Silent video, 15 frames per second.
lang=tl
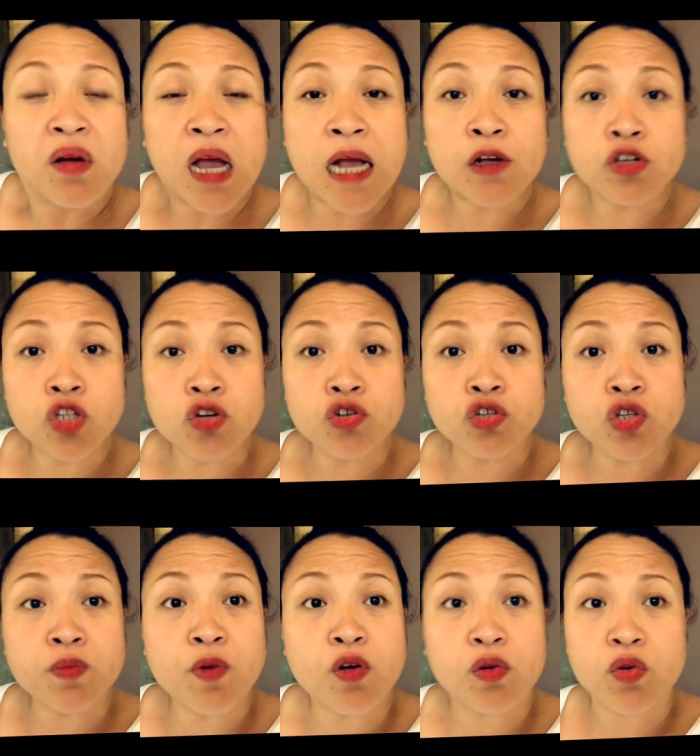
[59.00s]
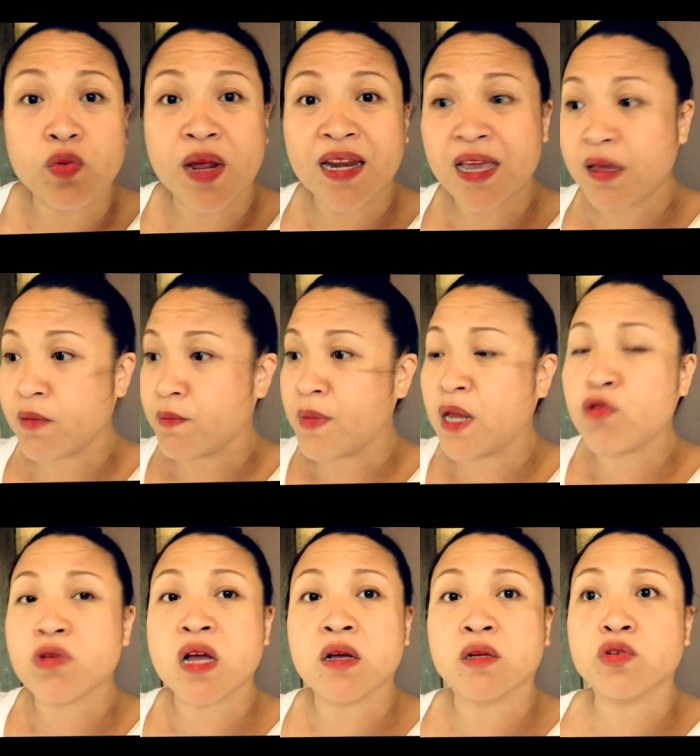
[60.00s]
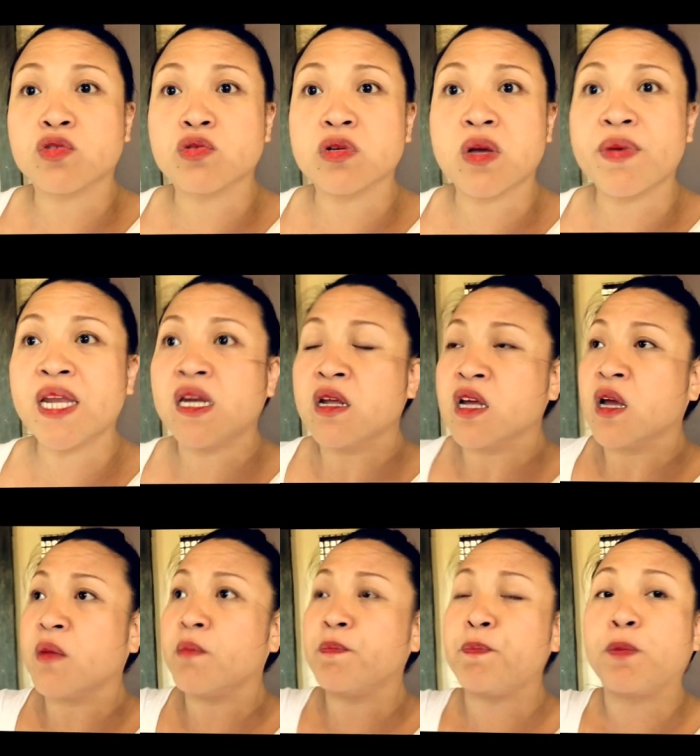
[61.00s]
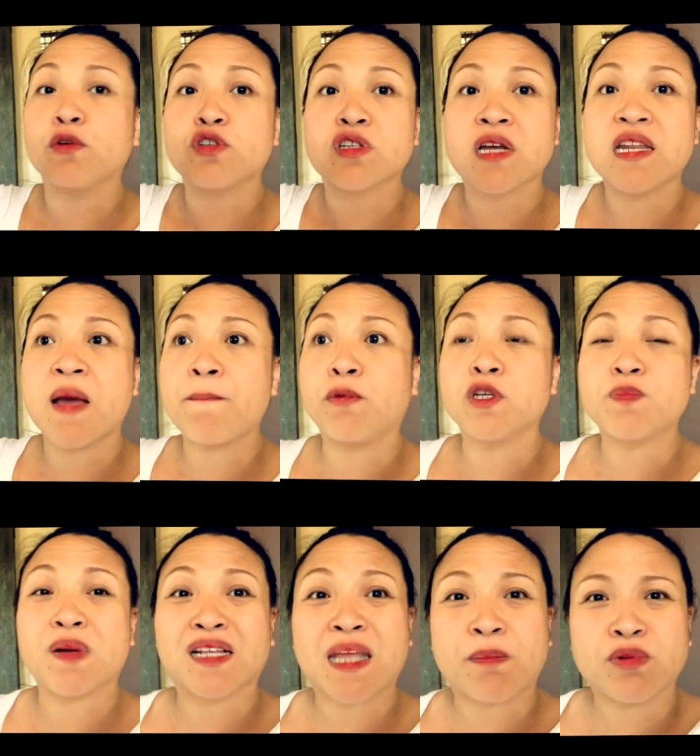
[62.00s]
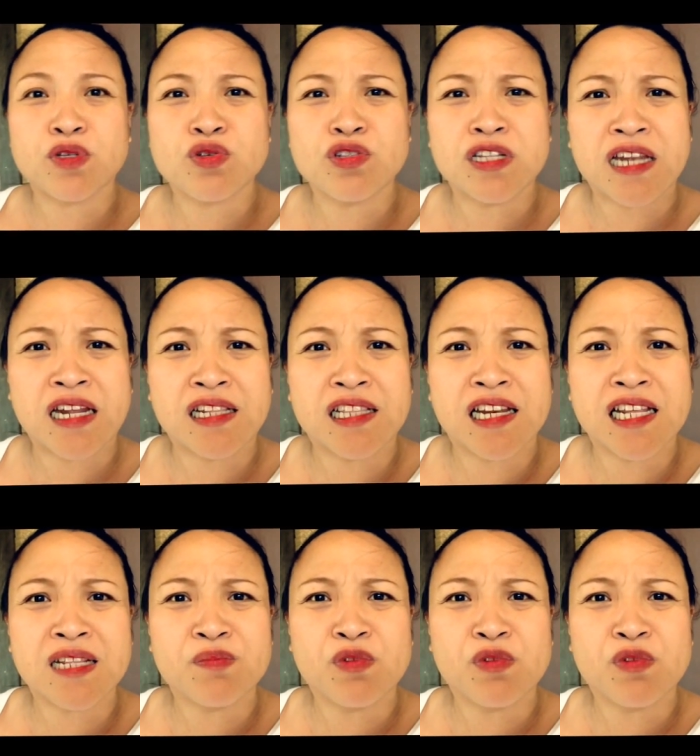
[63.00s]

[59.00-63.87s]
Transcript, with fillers: Ang gusto-gusto mo, kunwari, meron kang gustong gawin, post ka ng post, pagkatapos nun, dinedelete